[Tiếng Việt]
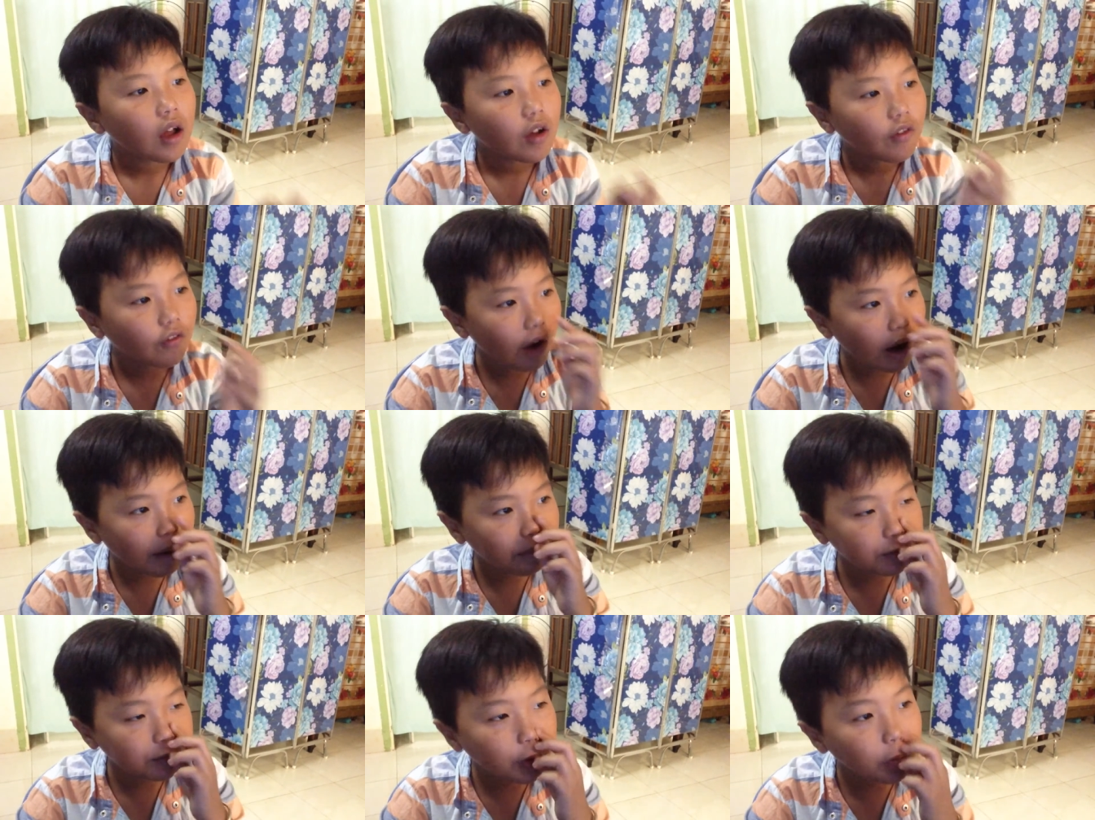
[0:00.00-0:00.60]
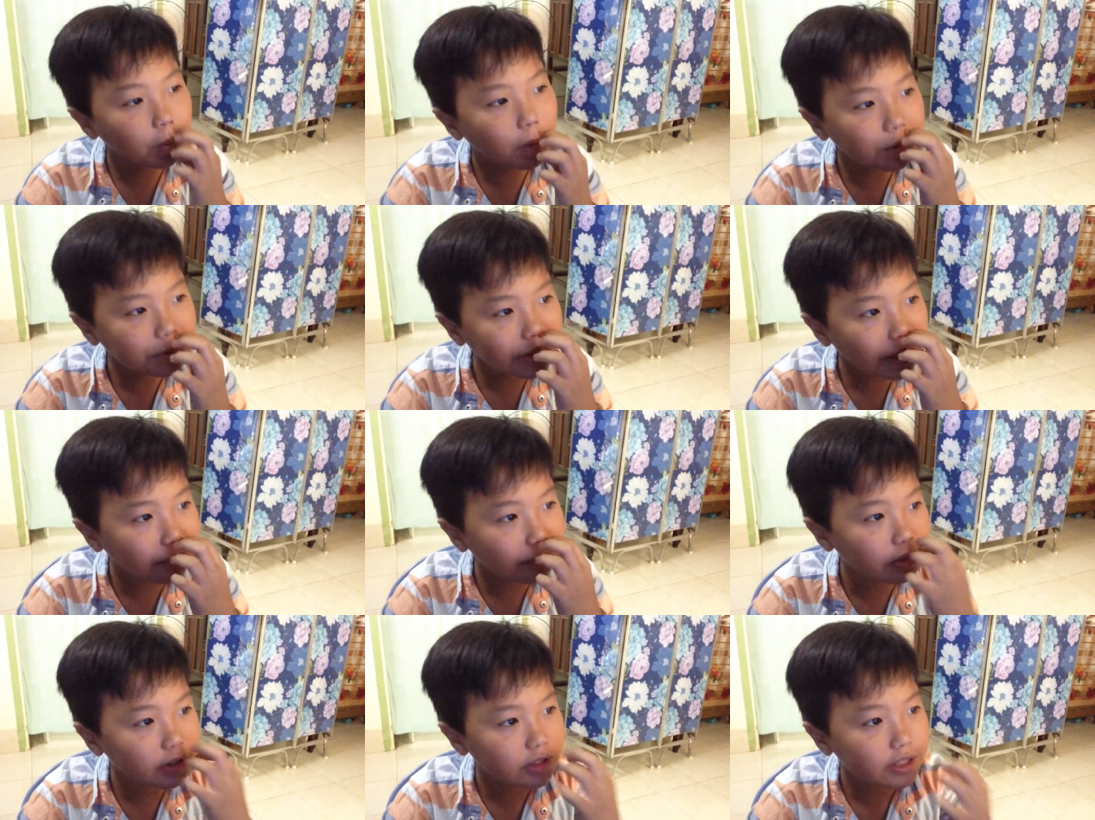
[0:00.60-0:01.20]
và đúng
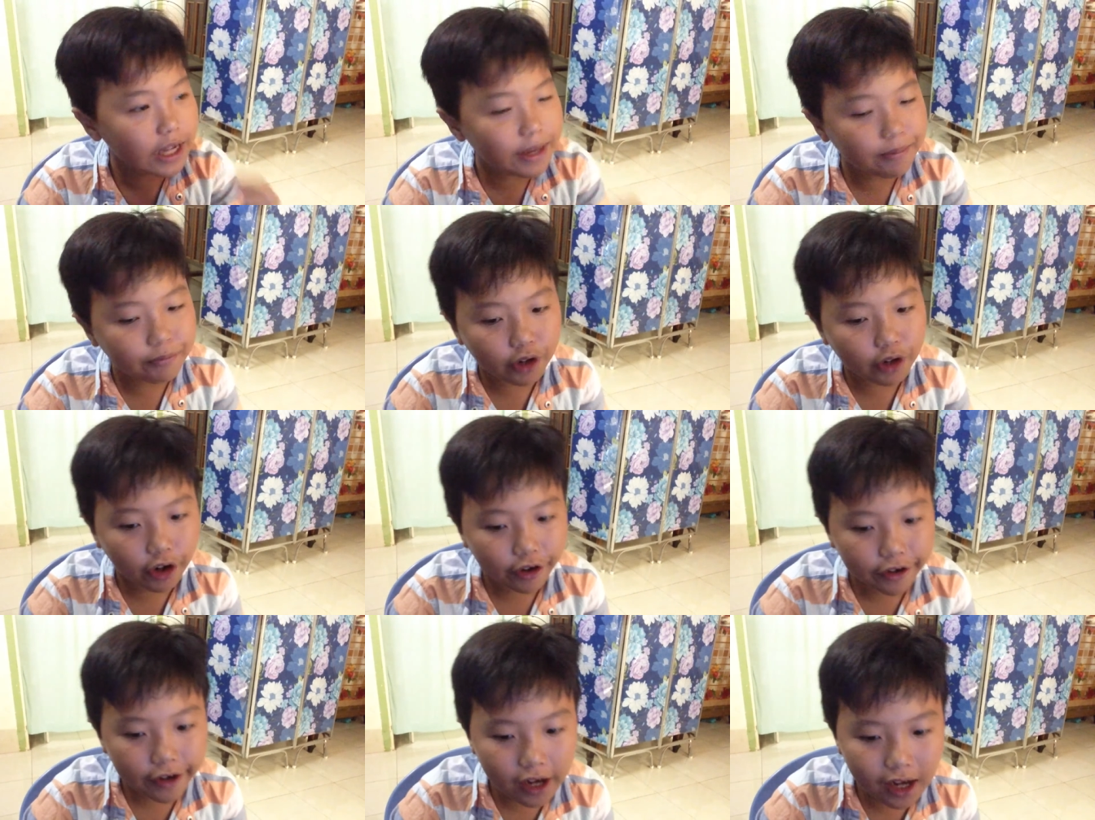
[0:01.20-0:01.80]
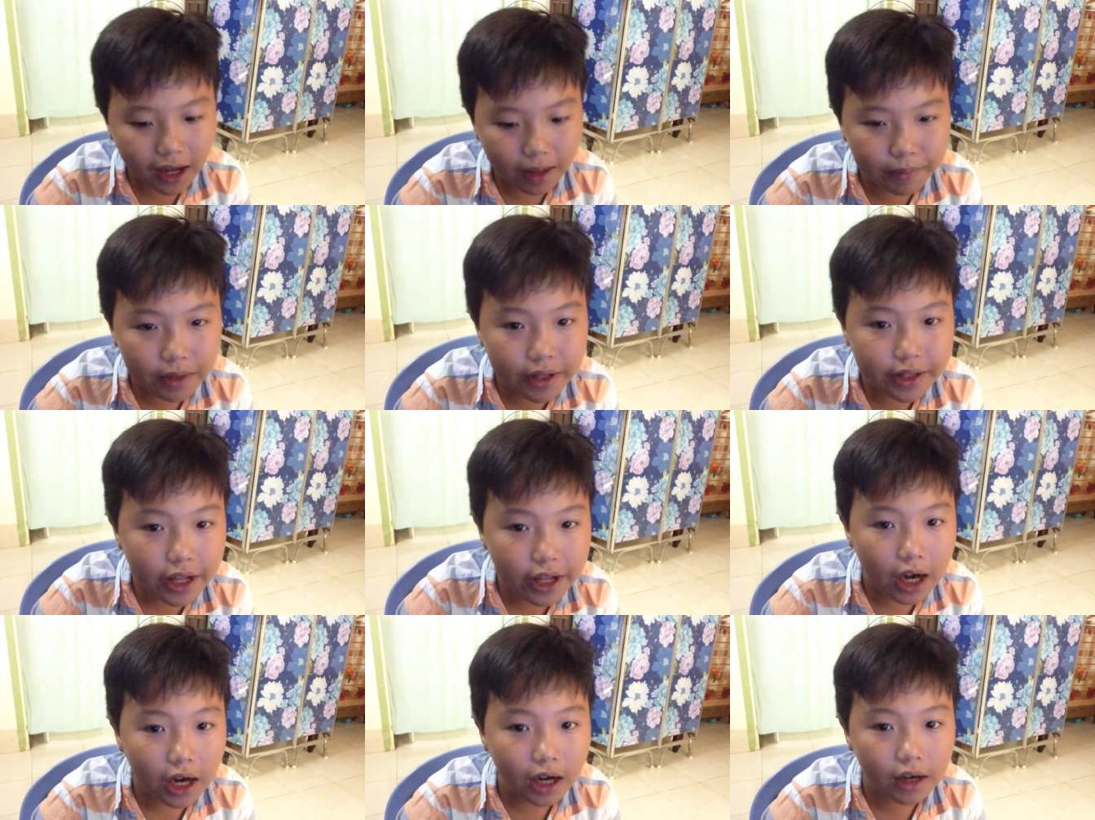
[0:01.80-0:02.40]
100 lượt xem rồi nên là bây
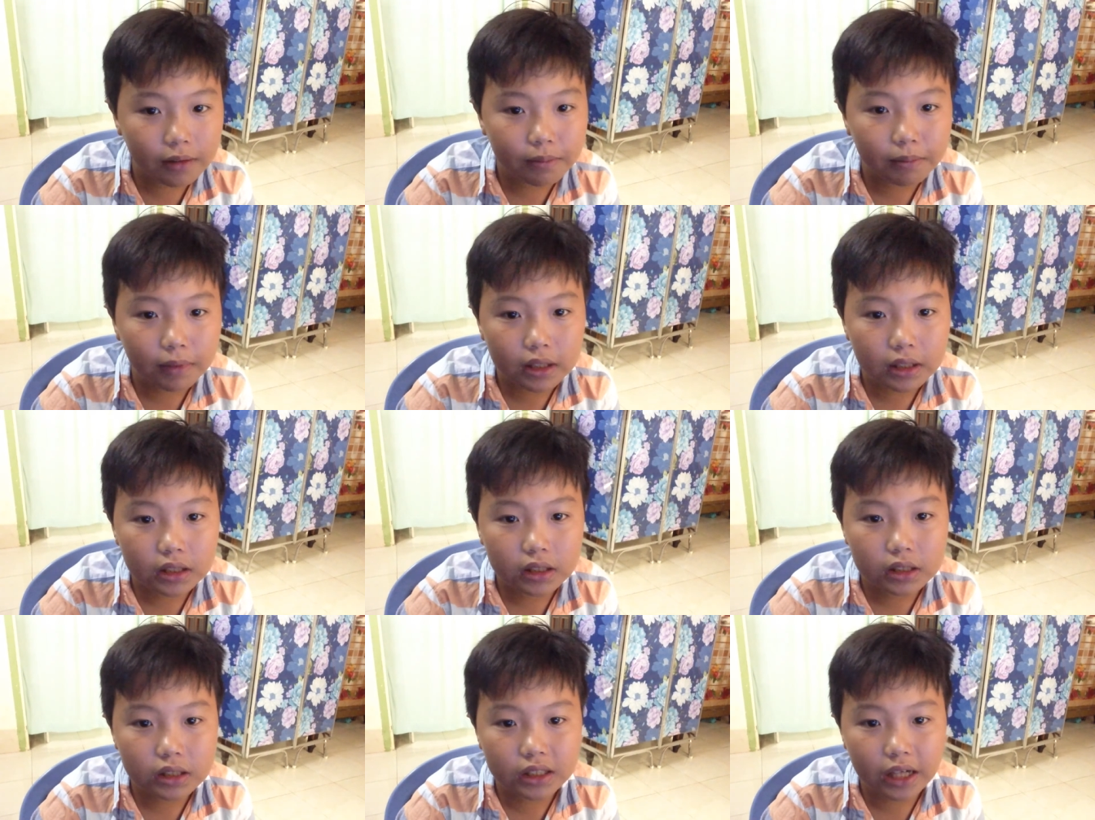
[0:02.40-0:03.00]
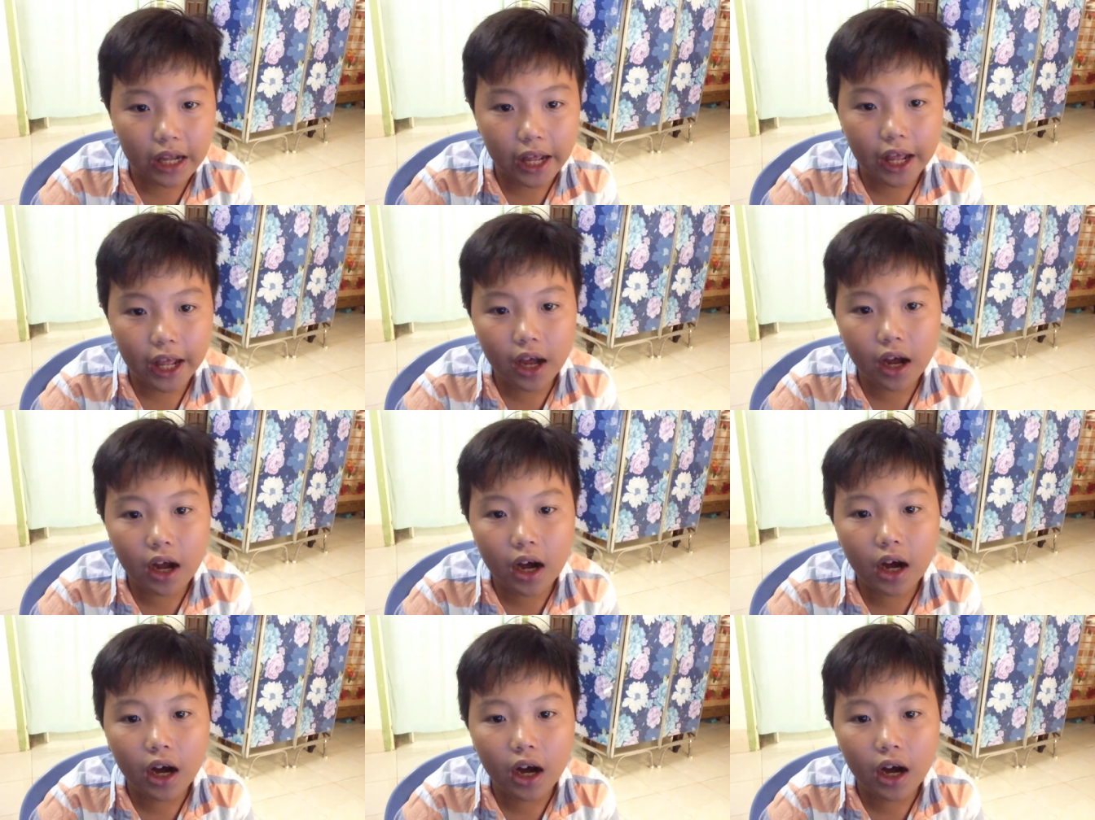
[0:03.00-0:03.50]
giờ mình sẽ